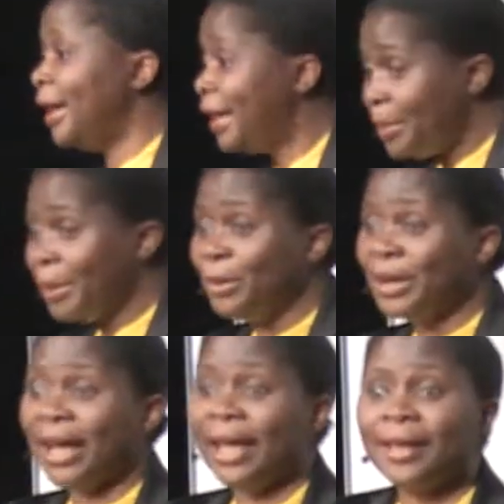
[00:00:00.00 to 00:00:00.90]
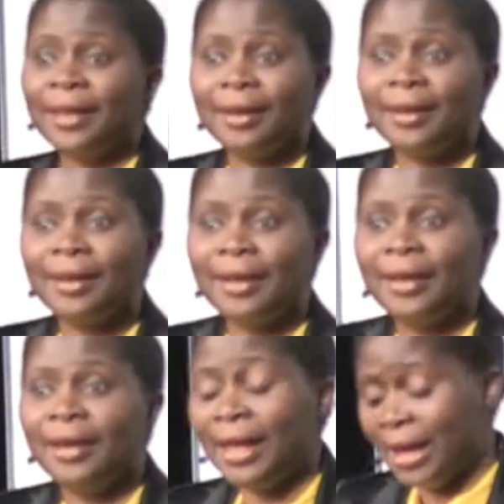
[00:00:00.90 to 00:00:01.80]
Il a appris le grec.
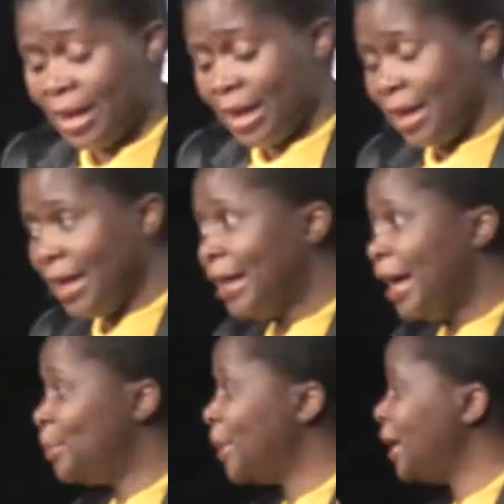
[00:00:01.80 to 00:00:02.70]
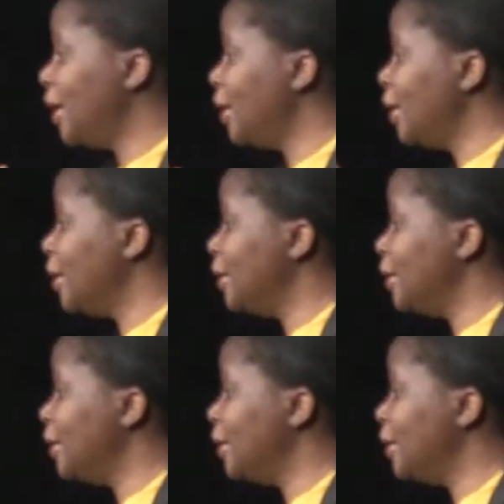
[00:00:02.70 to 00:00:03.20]
Il a appris